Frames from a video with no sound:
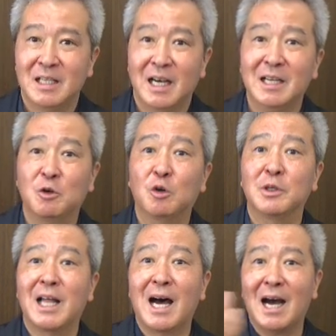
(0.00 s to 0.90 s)
やはりここも
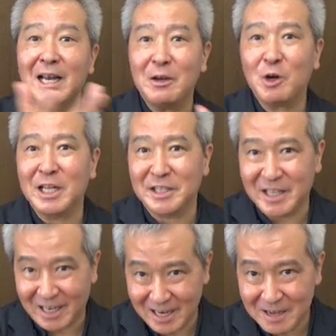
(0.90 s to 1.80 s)
流れを感じ
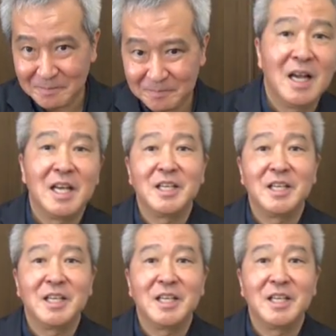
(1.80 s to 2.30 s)
ながら